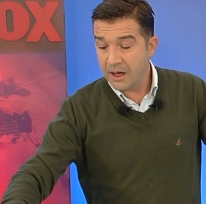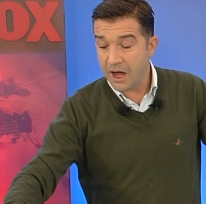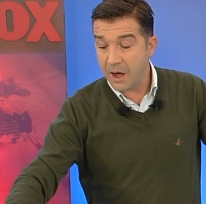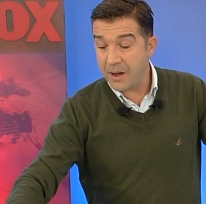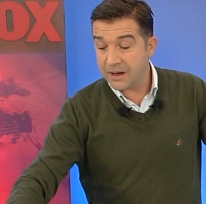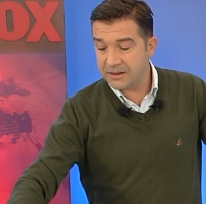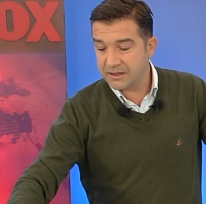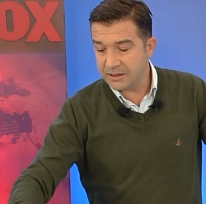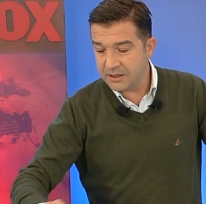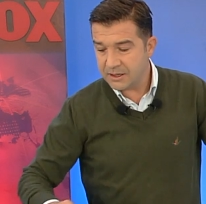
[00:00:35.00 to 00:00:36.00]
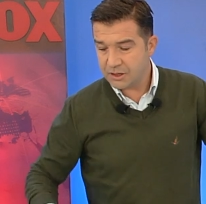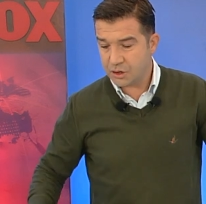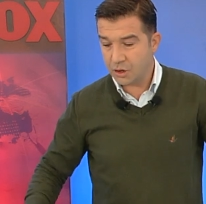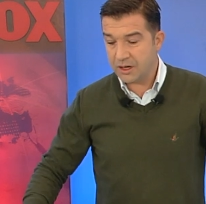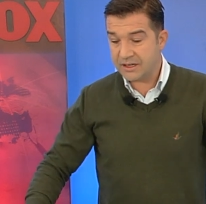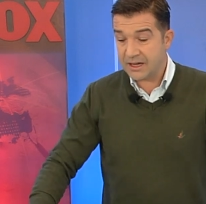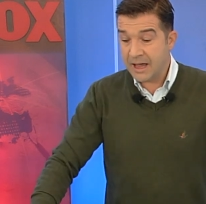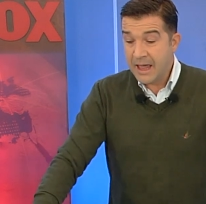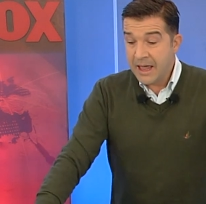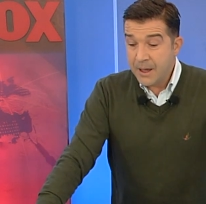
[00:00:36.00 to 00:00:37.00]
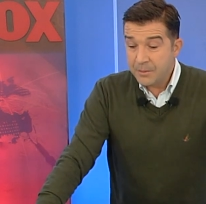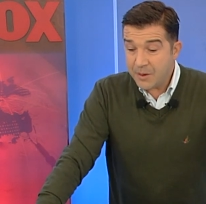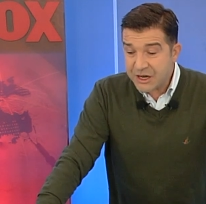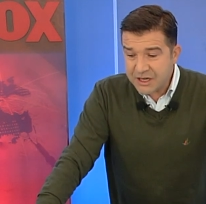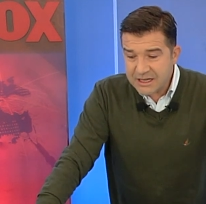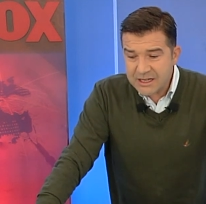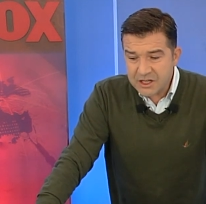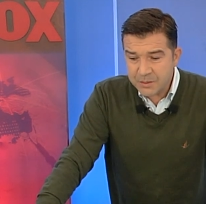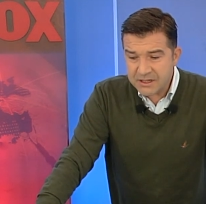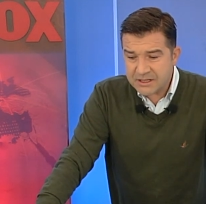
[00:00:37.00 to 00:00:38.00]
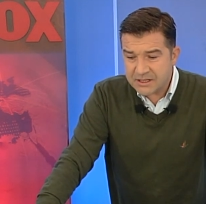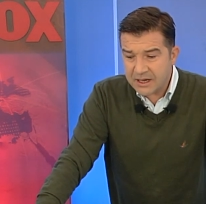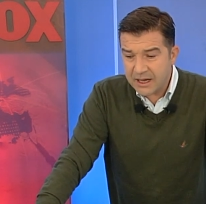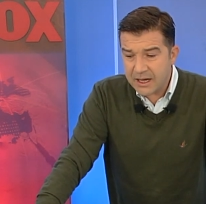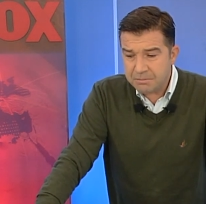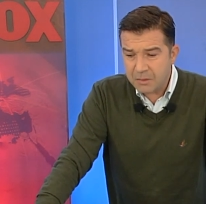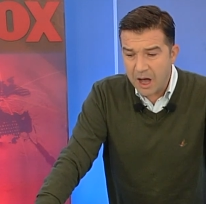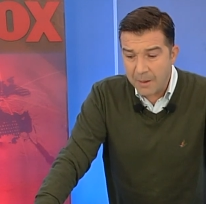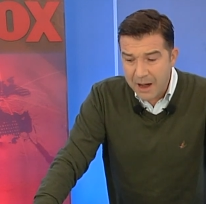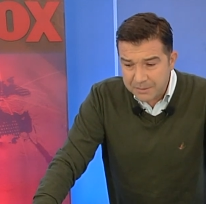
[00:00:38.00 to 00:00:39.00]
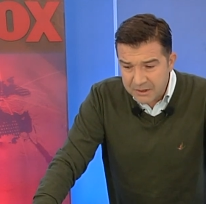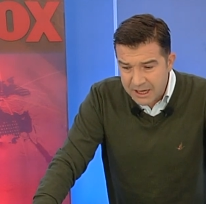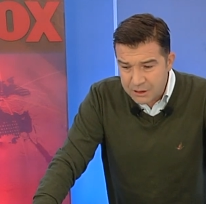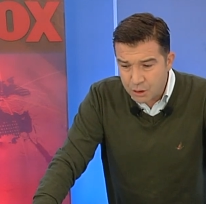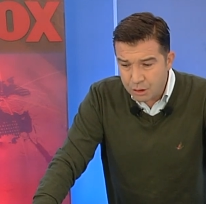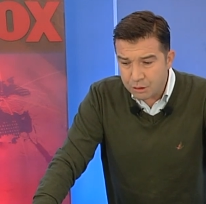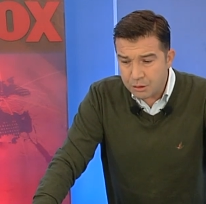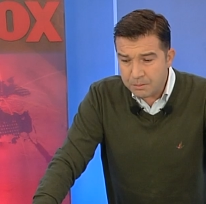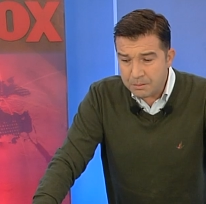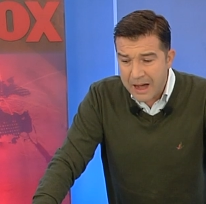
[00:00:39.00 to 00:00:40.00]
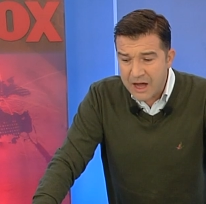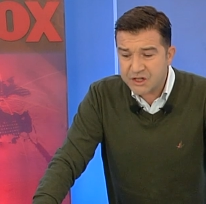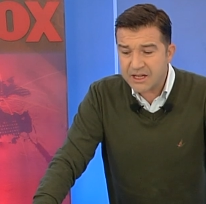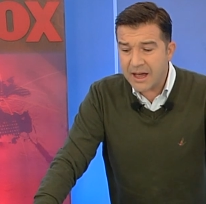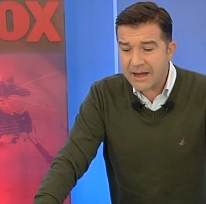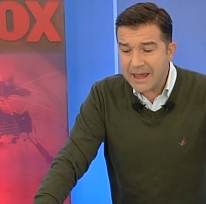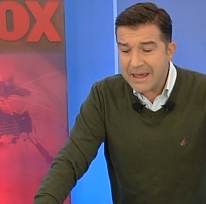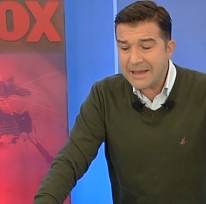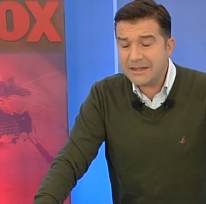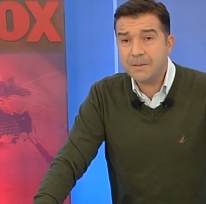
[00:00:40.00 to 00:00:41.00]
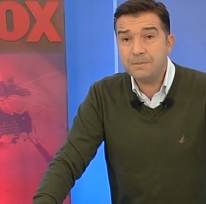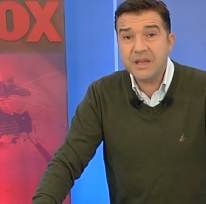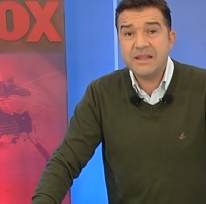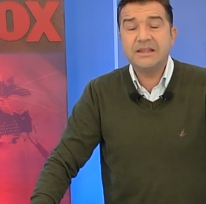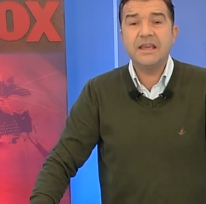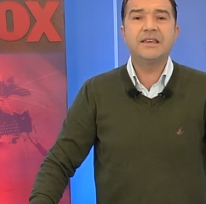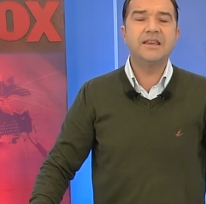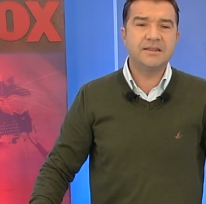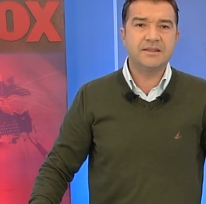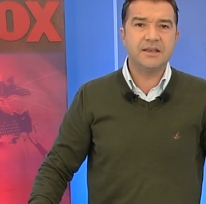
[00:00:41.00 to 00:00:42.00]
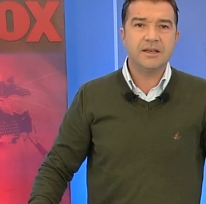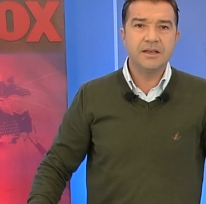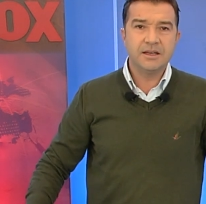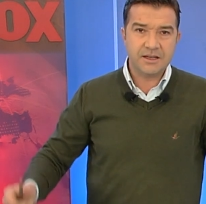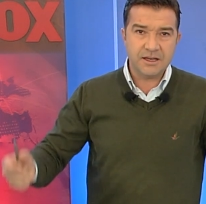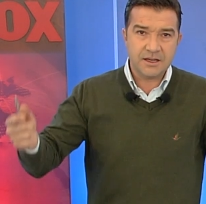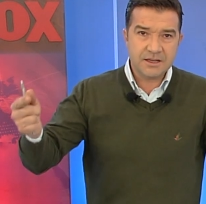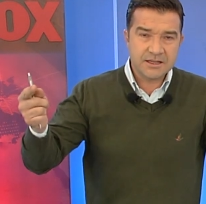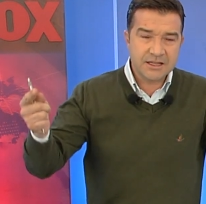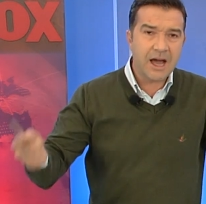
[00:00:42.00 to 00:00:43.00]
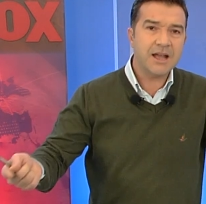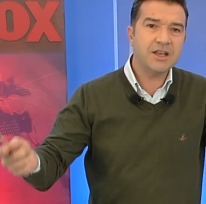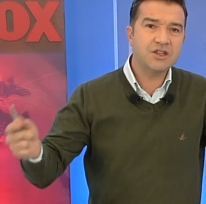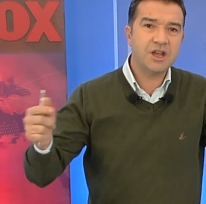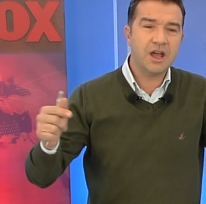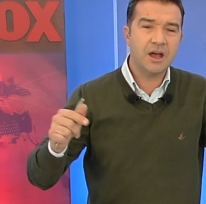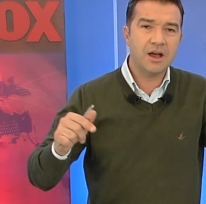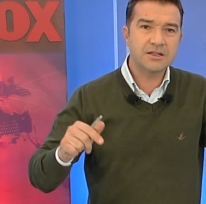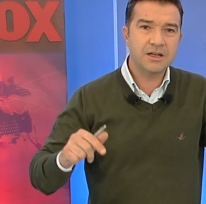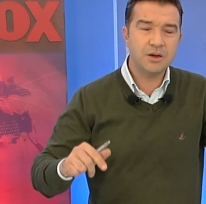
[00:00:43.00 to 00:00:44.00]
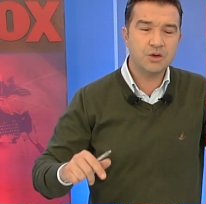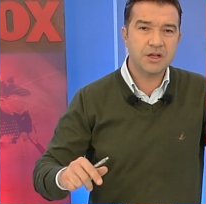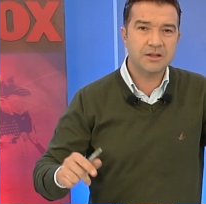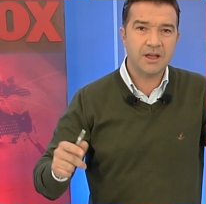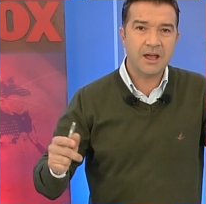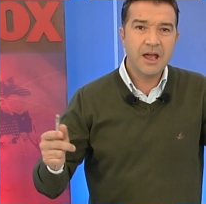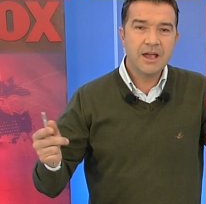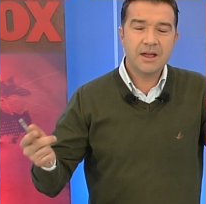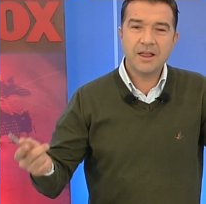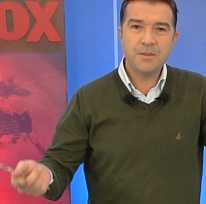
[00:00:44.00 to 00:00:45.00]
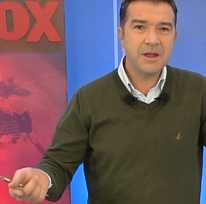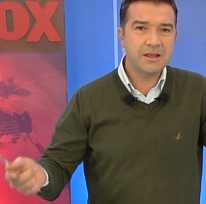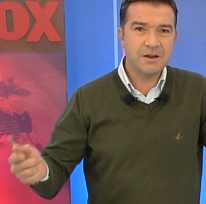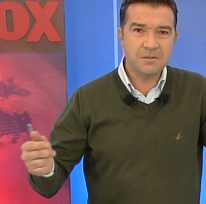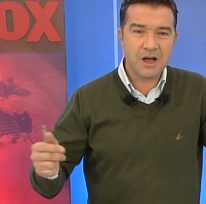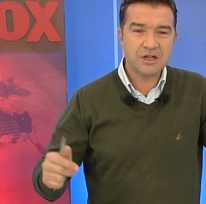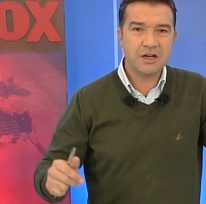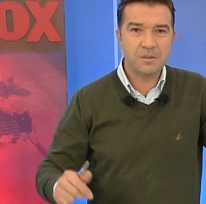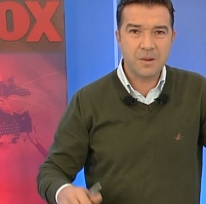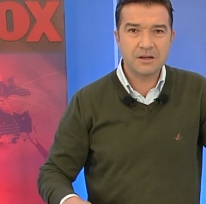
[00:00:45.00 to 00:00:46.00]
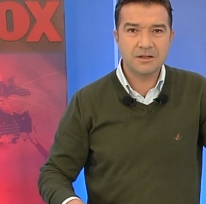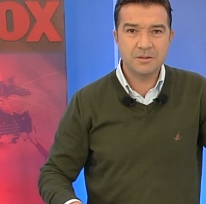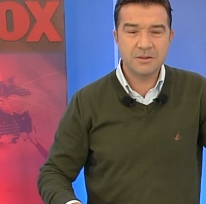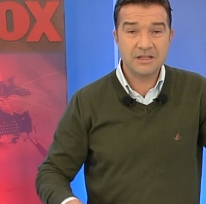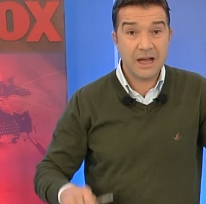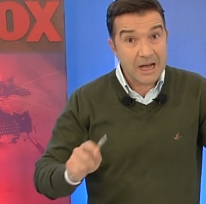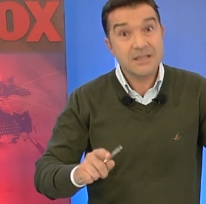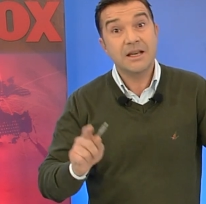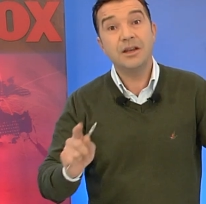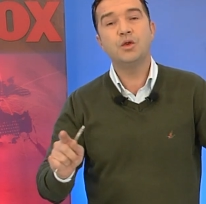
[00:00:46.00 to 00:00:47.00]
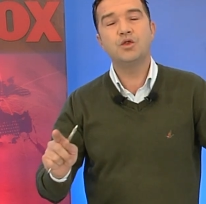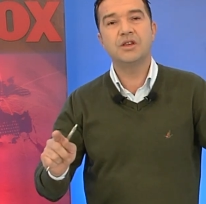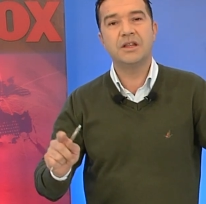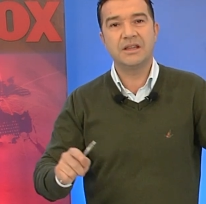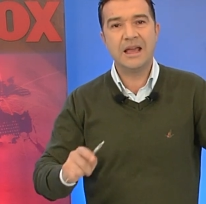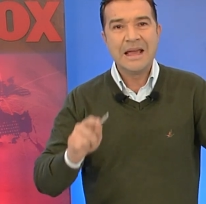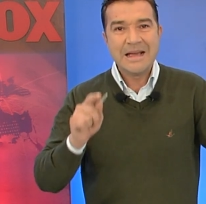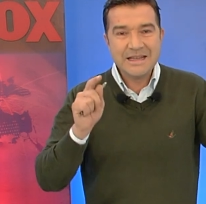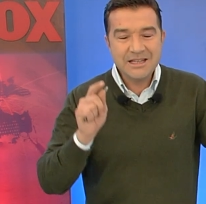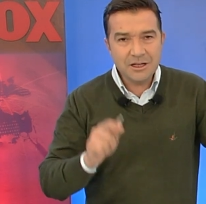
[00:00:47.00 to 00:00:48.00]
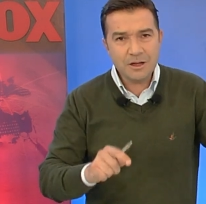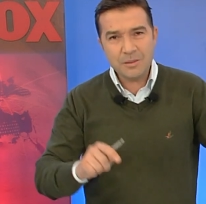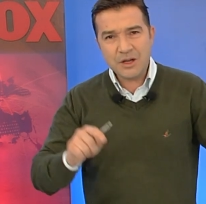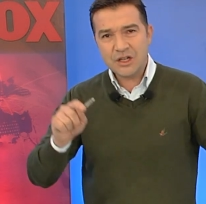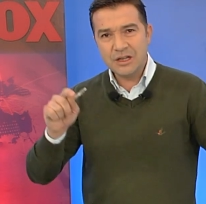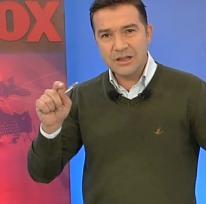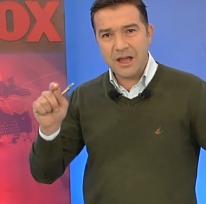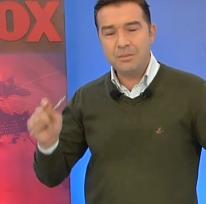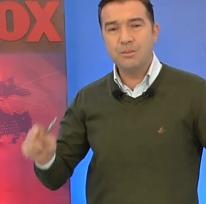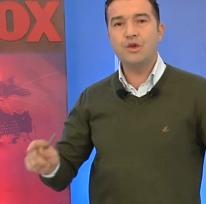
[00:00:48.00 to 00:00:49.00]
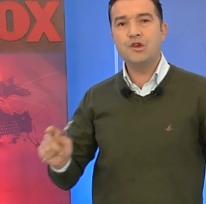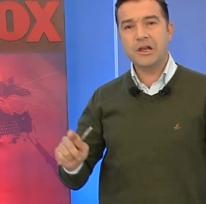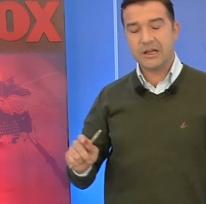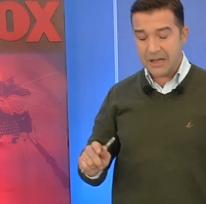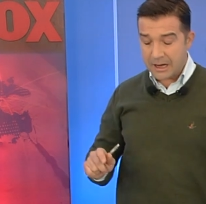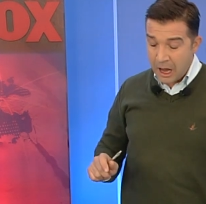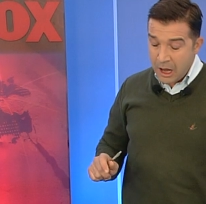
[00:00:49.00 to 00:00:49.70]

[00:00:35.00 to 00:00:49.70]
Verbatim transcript: abarttığını söyledi. Bir başka izleyicimiz e, abartmadan söylüyorum maaşlar eridi bitti gitti ki sadece asgari ücrette ya da emeklinin maaşlarına baktığımızda asgari ücrette yılbaşından bugüne kadar